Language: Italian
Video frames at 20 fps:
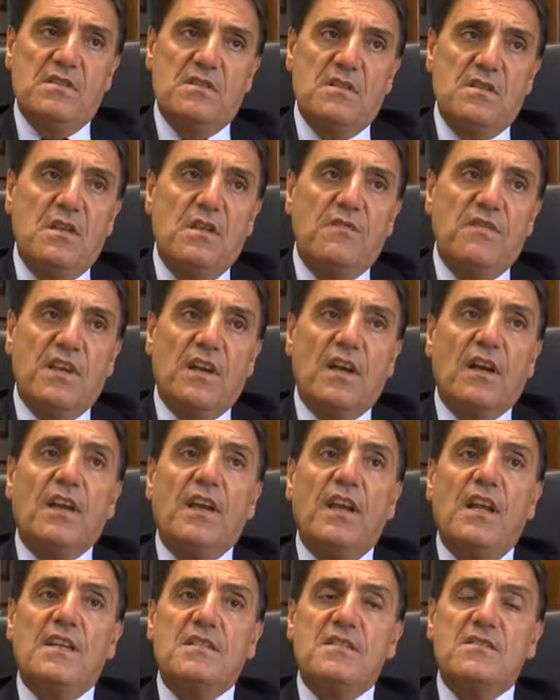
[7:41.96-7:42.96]
significa
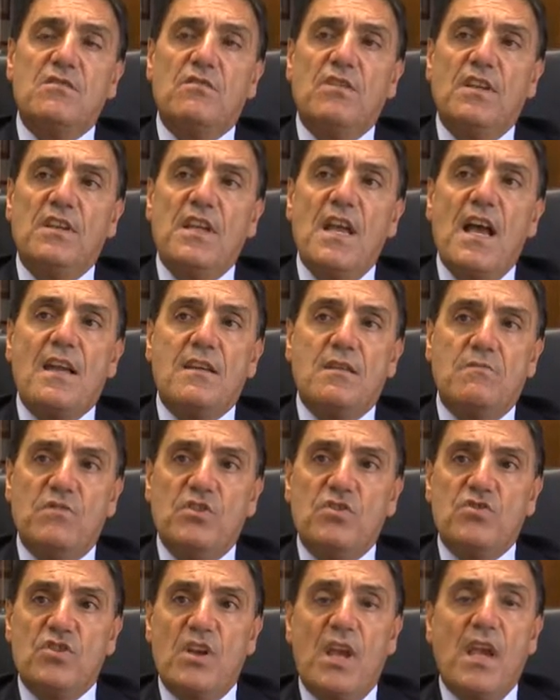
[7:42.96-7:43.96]
che l'azione di
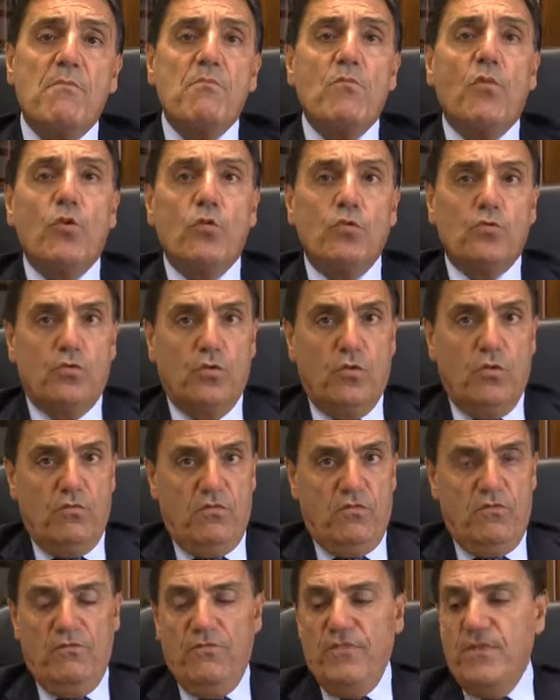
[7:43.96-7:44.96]
Anmic è molto
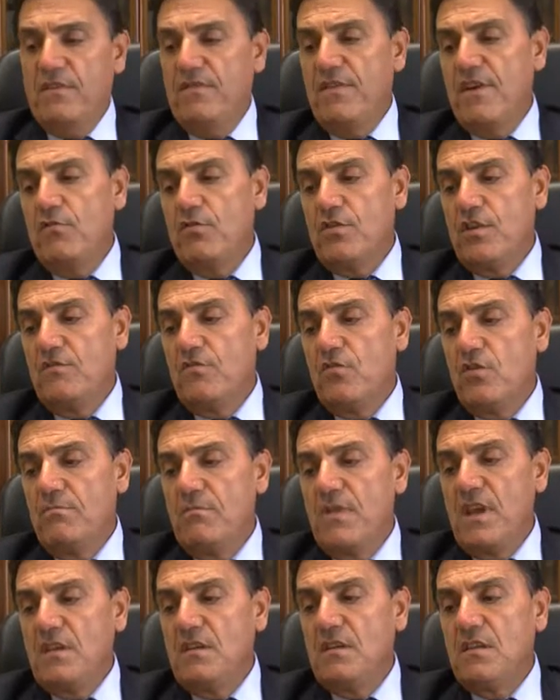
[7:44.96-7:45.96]
mh, mm,
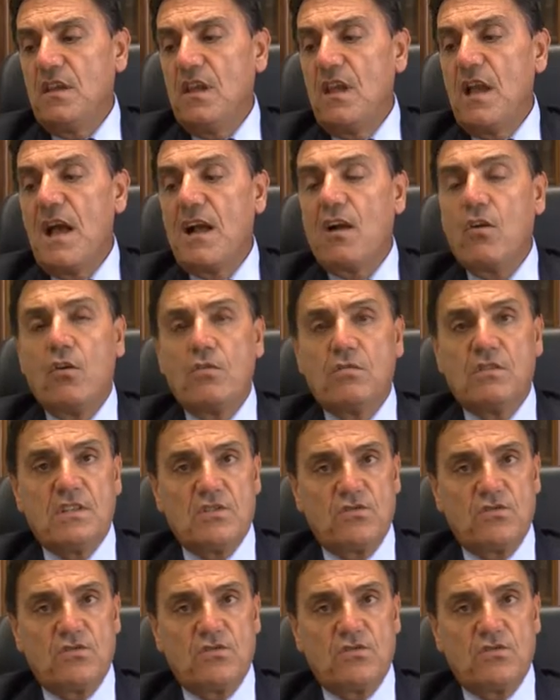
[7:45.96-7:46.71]
favorevolmente accolta